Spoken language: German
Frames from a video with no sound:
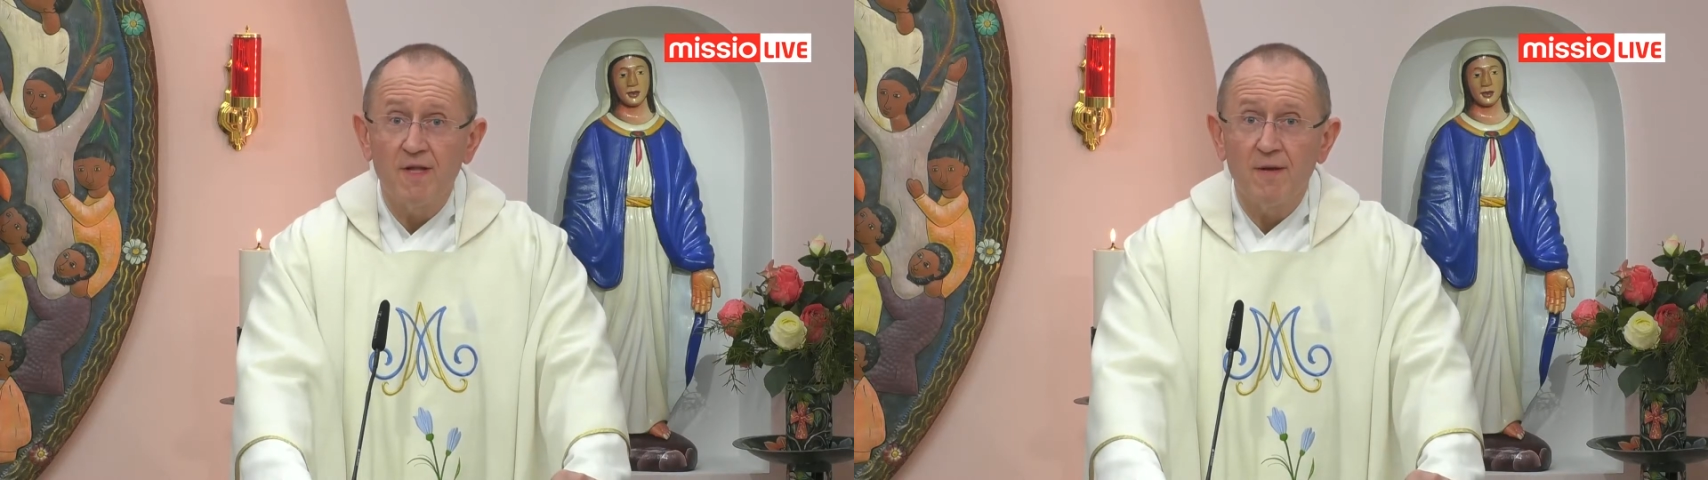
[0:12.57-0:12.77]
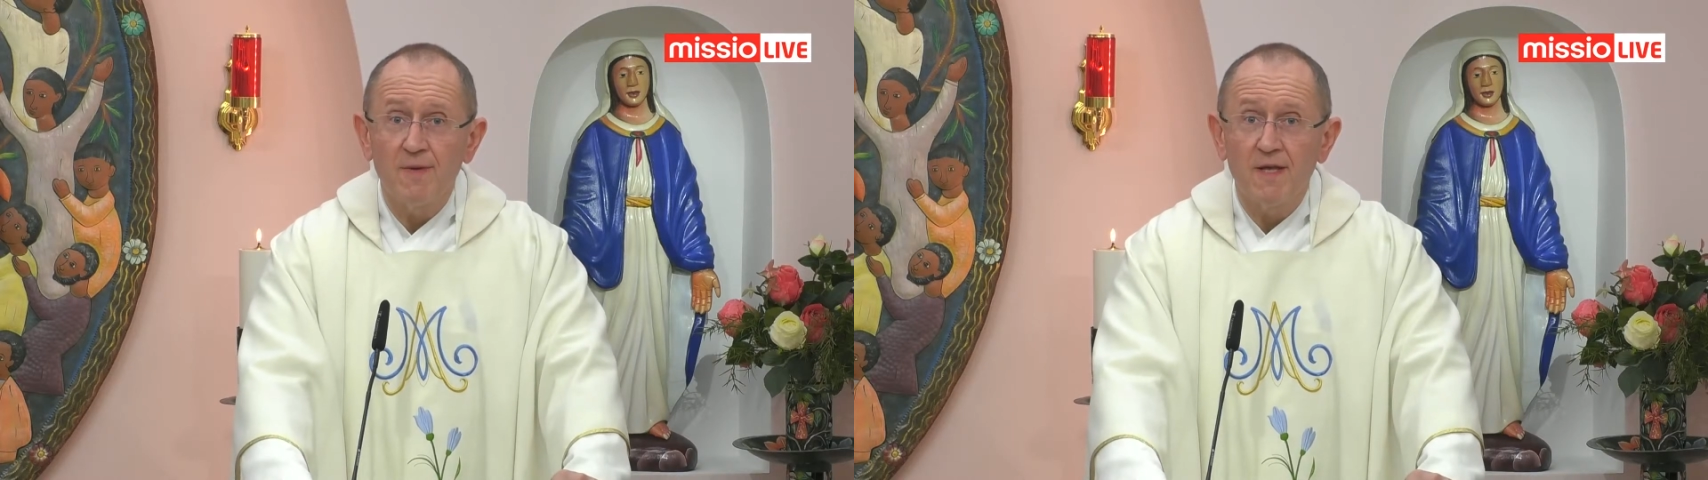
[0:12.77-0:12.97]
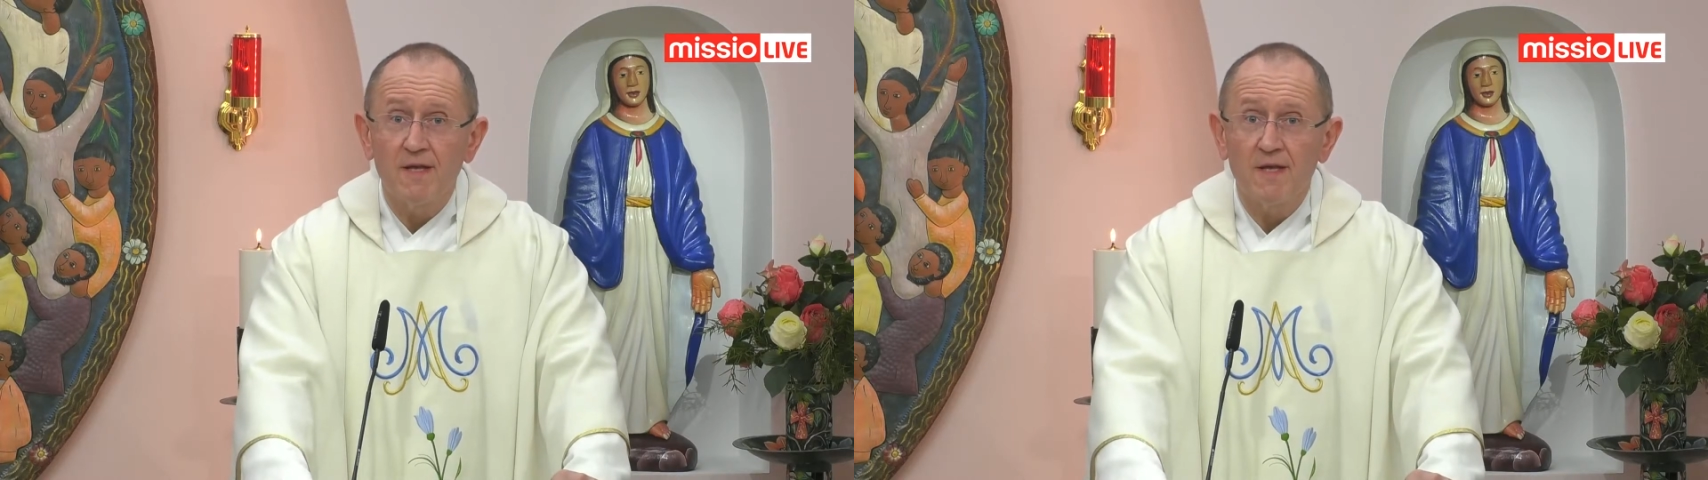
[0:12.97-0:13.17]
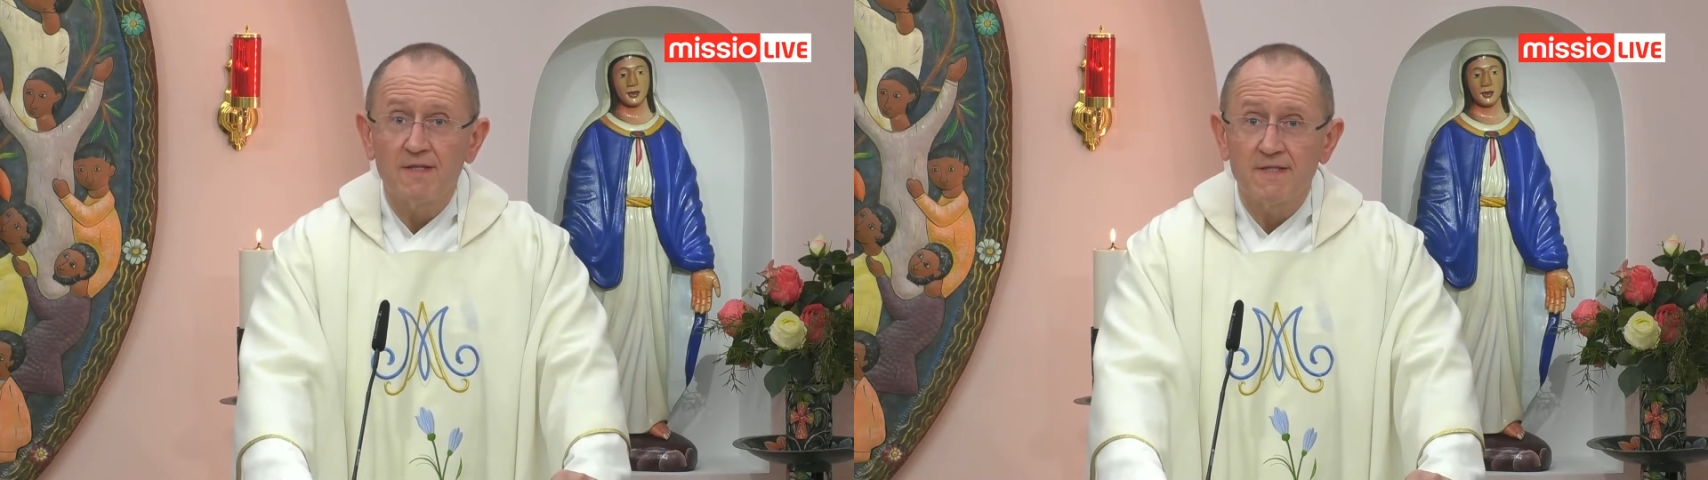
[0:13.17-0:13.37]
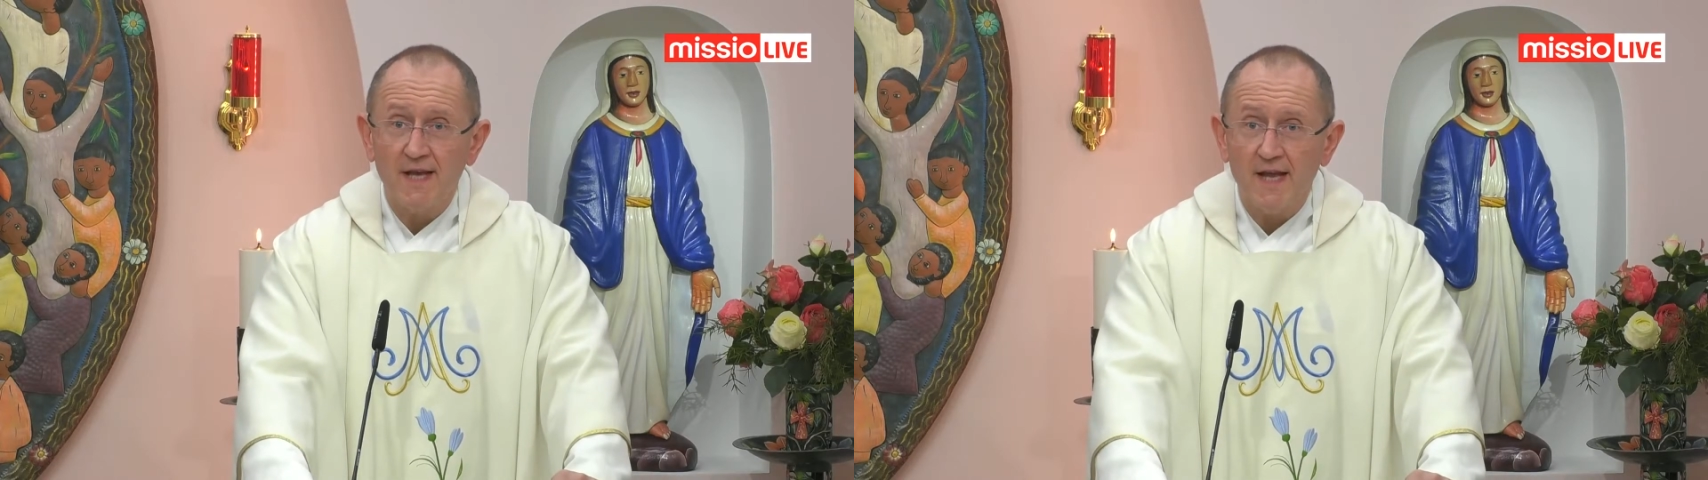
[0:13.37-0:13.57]
die ihr mich
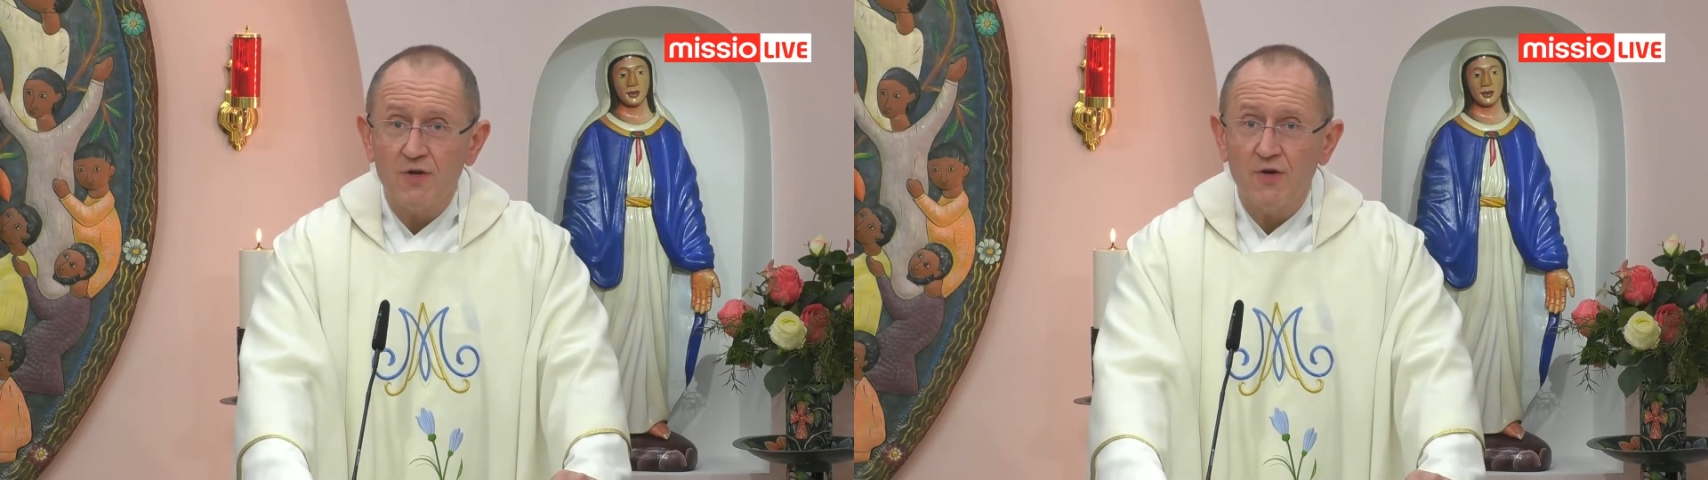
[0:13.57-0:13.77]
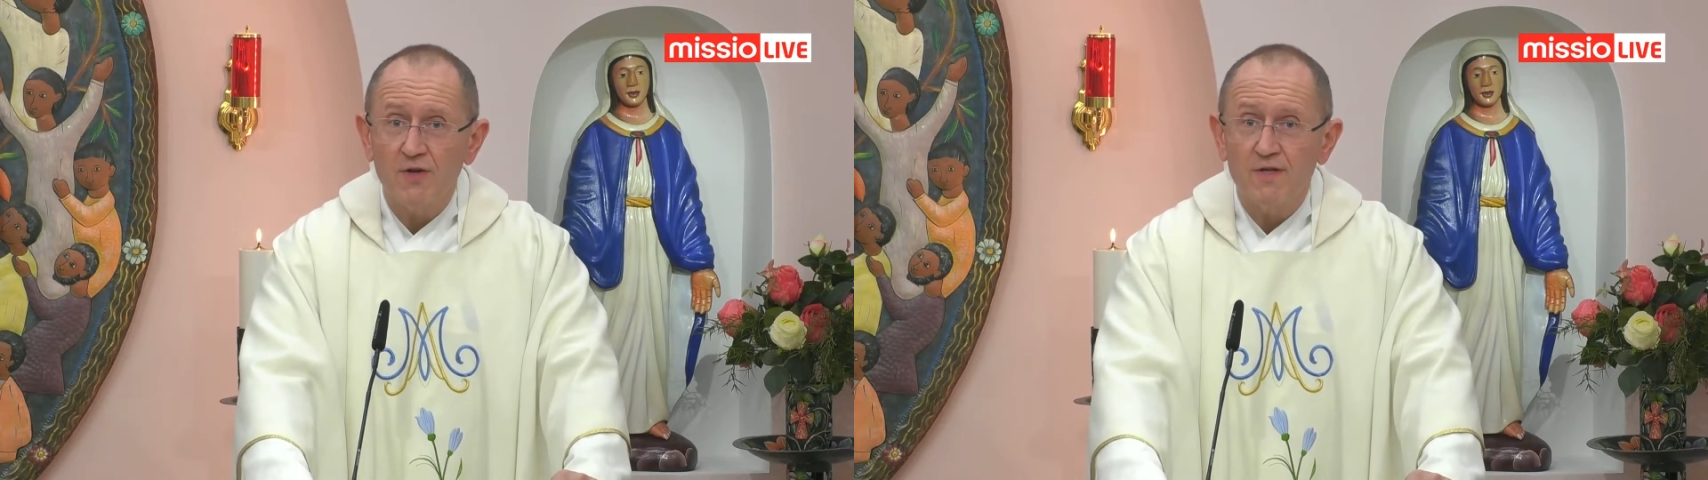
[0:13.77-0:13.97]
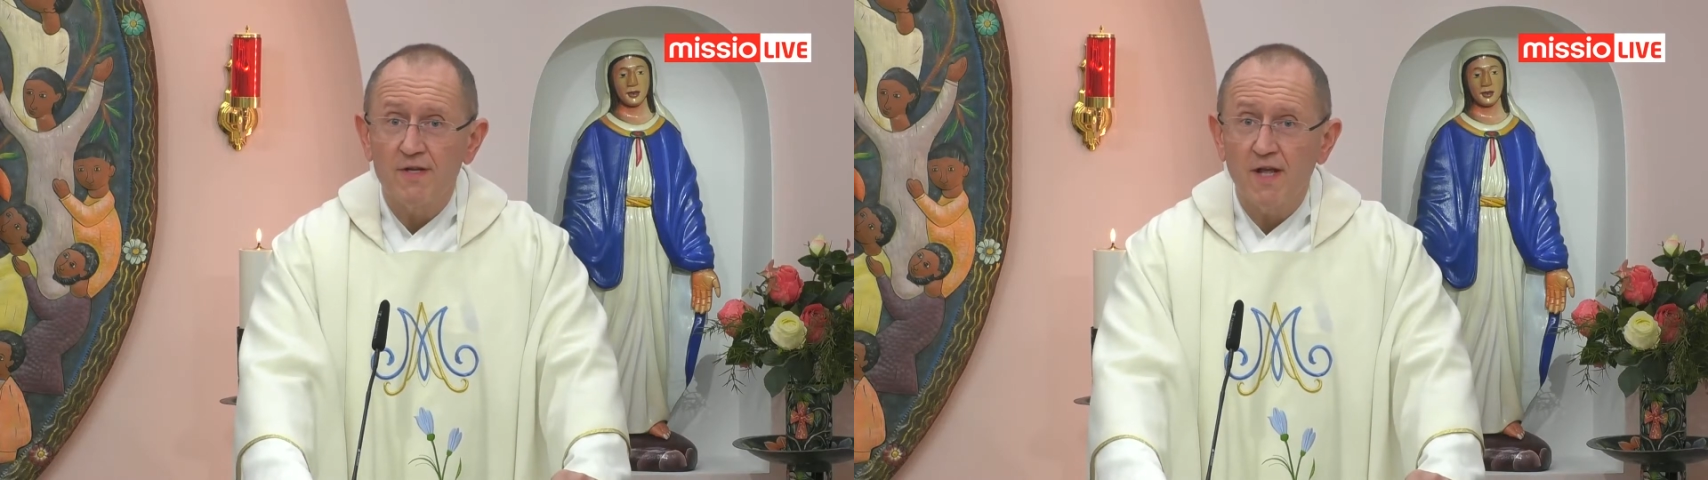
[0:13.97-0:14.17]
jetzt sehen könnt,